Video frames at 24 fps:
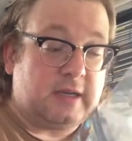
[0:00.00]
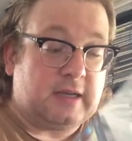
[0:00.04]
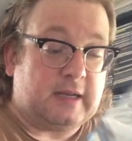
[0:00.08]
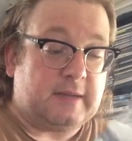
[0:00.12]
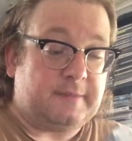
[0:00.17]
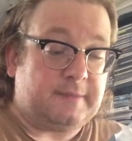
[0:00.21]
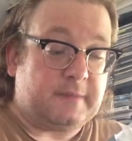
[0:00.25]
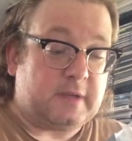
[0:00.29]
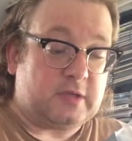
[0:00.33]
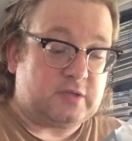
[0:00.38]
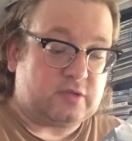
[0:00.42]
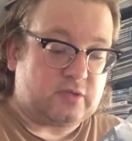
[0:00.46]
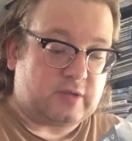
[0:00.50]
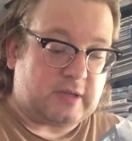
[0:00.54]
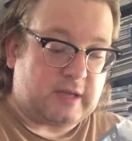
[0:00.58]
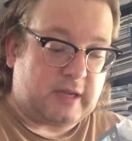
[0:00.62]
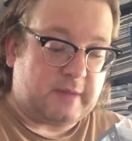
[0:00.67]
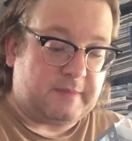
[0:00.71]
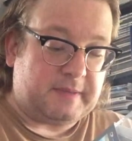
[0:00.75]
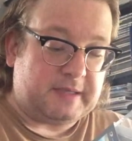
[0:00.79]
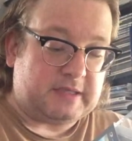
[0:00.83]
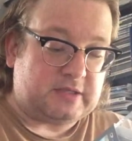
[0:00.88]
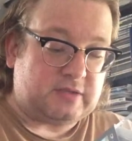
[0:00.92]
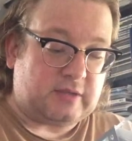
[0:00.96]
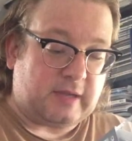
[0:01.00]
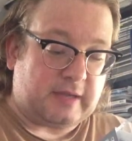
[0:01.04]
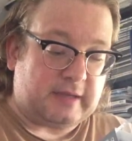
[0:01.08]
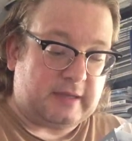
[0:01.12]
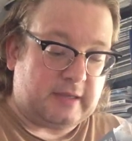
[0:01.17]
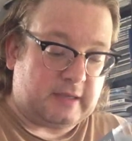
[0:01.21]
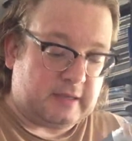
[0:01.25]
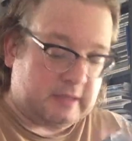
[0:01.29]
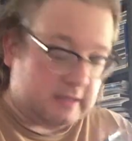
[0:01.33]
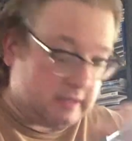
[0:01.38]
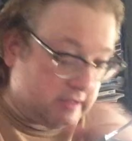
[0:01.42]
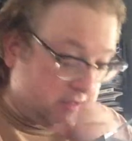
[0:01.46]
ähm, sogar bis zu
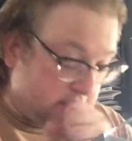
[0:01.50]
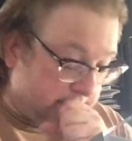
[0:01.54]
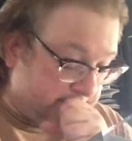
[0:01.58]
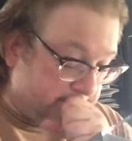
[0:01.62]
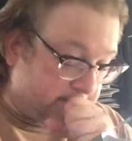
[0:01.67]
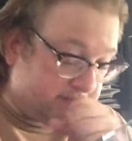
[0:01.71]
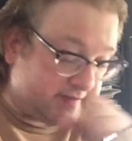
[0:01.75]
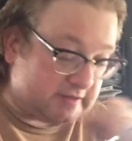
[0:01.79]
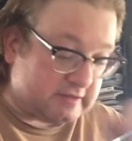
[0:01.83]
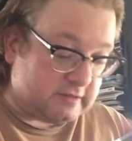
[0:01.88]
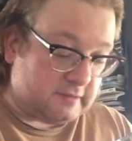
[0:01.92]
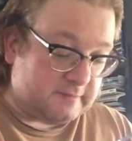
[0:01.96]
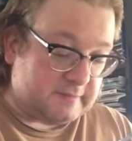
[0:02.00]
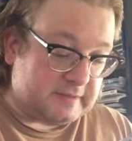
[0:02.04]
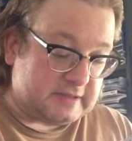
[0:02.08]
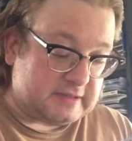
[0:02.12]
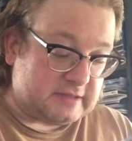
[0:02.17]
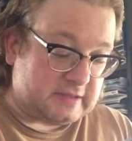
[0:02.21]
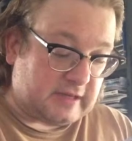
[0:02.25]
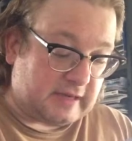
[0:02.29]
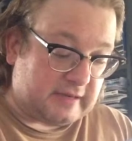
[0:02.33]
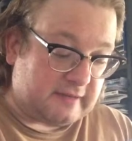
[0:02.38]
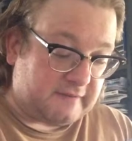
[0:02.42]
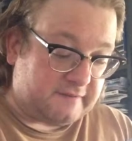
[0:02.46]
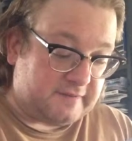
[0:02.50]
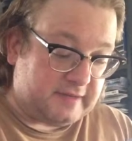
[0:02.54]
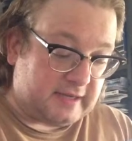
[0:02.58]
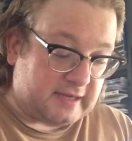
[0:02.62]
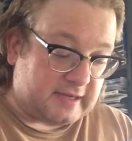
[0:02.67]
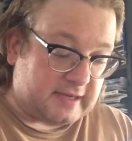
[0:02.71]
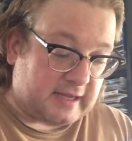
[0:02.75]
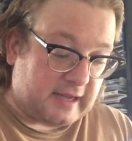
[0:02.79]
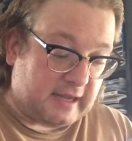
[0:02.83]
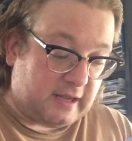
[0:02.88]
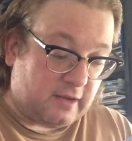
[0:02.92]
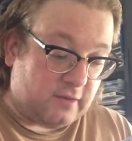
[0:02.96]
einer, bis zu einer
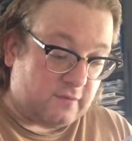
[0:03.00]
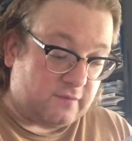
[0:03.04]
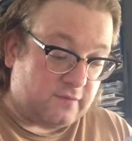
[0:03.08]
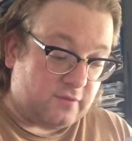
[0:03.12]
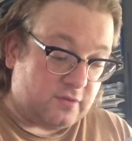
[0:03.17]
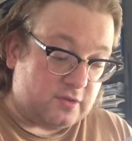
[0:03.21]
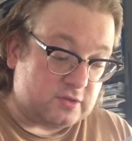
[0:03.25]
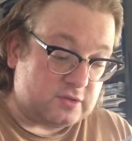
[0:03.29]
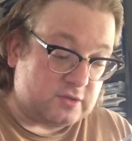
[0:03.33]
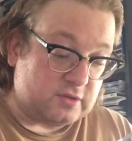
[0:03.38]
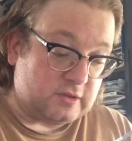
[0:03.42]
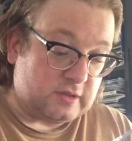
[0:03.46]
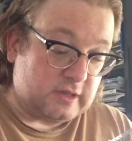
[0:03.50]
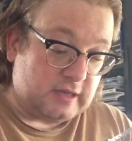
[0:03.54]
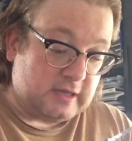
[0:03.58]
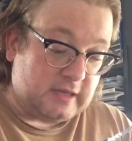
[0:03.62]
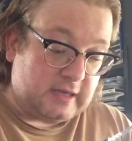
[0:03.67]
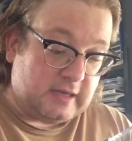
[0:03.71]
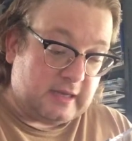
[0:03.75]
4K-Auflösung.